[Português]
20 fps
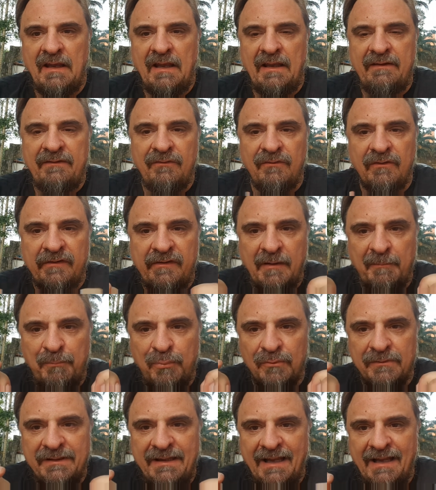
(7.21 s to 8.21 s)
E se você
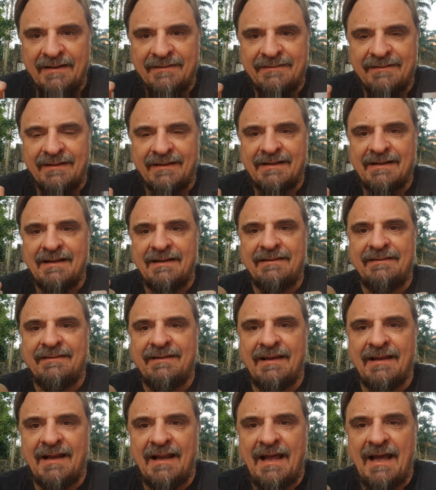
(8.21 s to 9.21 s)
pudesse
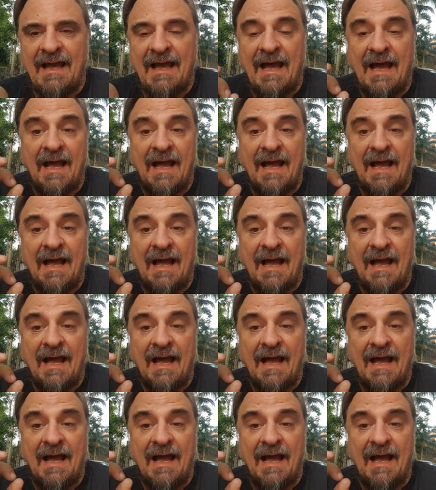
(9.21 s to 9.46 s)
cancelar